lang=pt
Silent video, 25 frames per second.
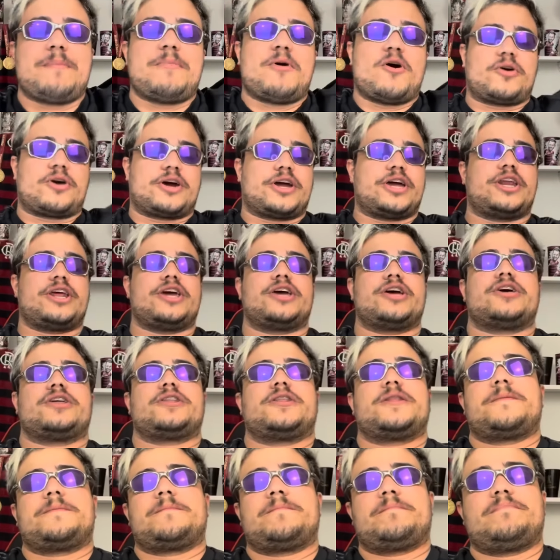meu querido.
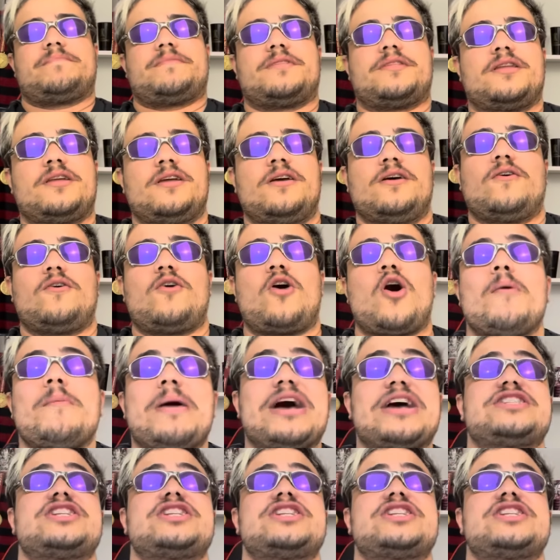Como a